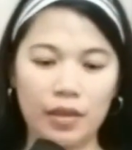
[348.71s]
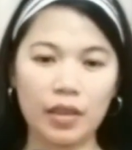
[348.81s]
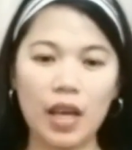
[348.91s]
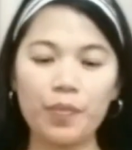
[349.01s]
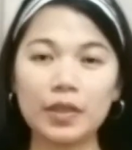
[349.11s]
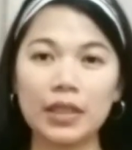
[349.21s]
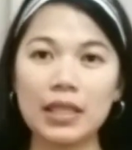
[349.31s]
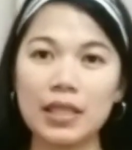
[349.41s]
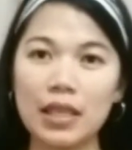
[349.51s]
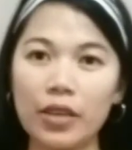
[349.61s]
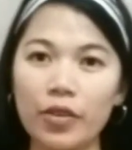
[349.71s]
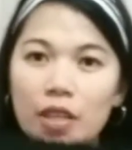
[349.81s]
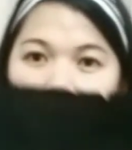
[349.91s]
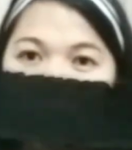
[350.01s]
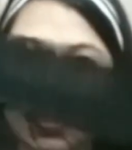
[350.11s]
Tapos guys, tingnan nyo
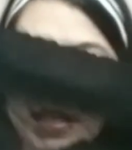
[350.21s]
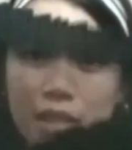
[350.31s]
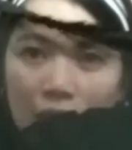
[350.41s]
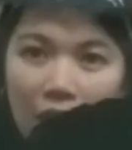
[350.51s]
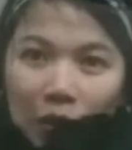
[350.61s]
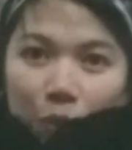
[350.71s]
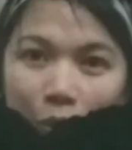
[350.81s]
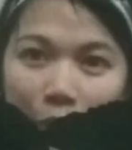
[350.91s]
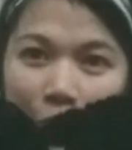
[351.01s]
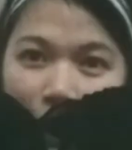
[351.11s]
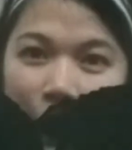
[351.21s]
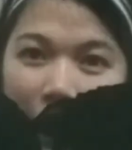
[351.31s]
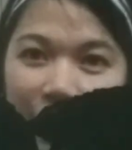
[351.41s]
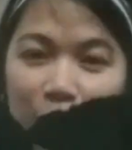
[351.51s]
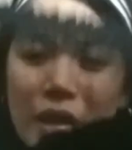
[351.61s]
naman see-through.
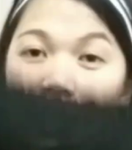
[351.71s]
Di ba